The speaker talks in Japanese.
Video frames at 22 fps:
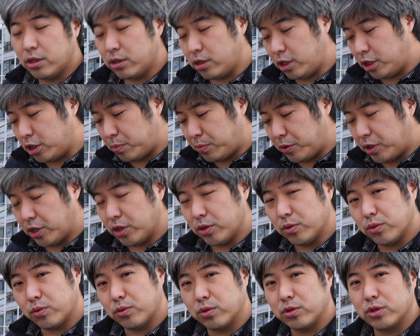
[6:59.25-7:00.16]
ディスプレイ
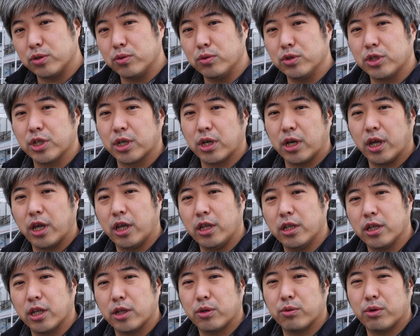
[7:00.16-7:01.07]
のこの操作が
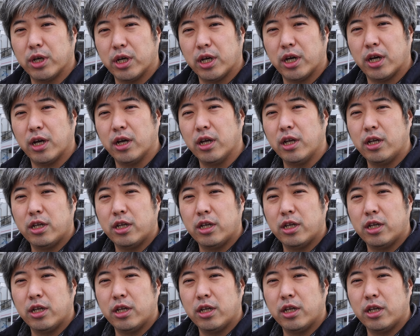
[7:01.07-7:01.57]
変だとか